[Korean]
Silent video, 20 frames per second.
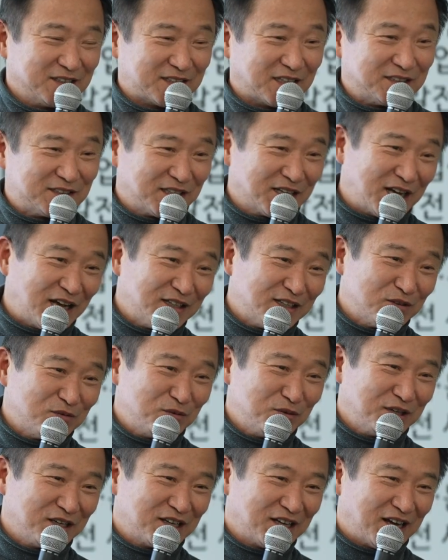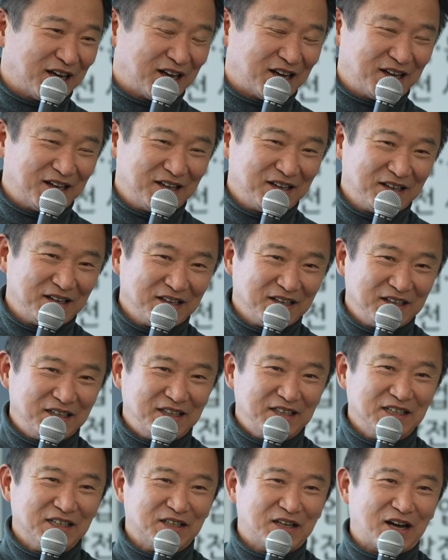사실 제가 아들 보니까
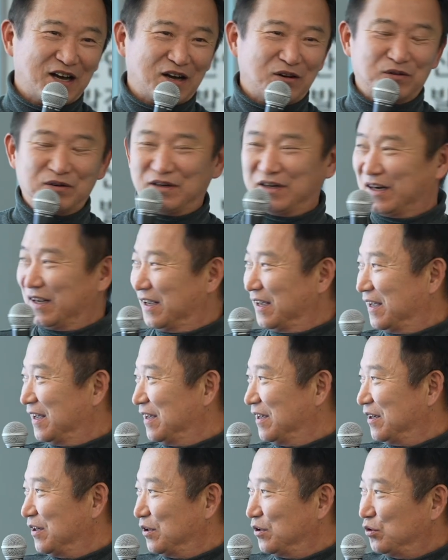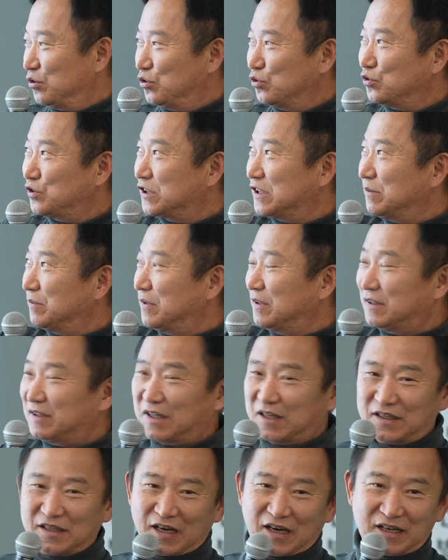이 영화가 원래
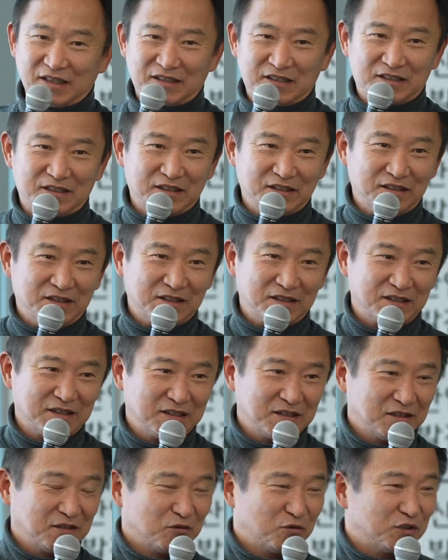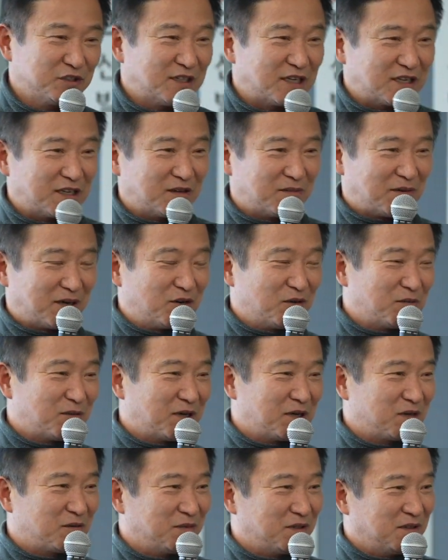60년대에 나왔던 우리나라 말로
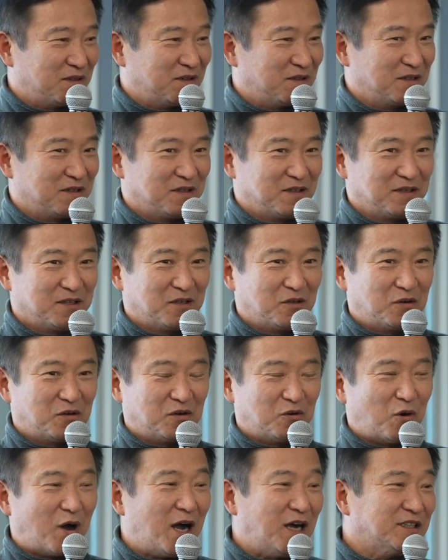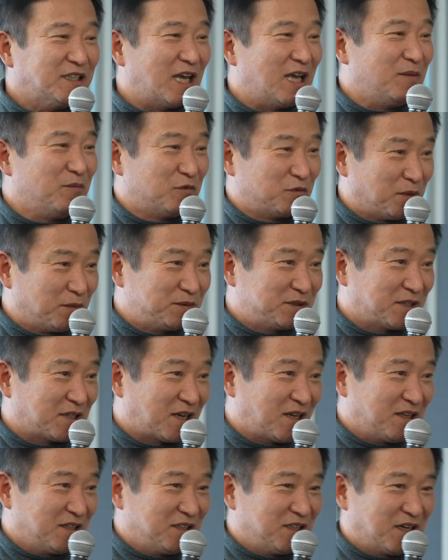말하면 황야의
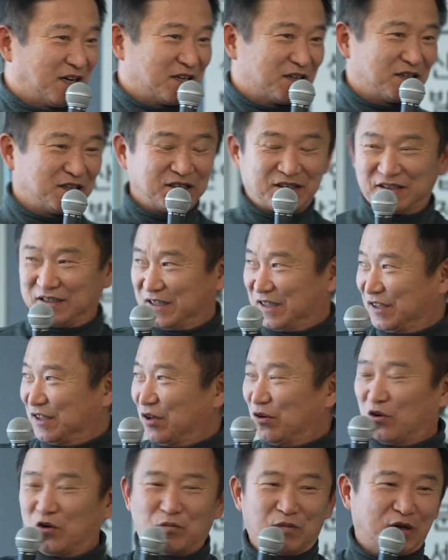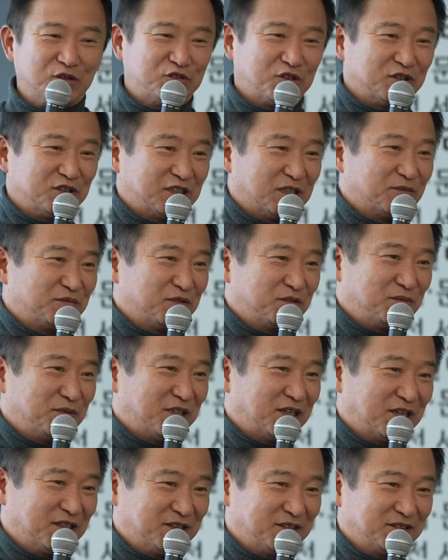무법자라는 영화를 그대로 오마주한
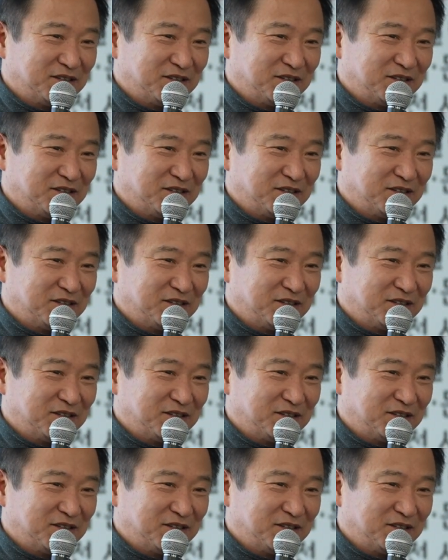제품입니다.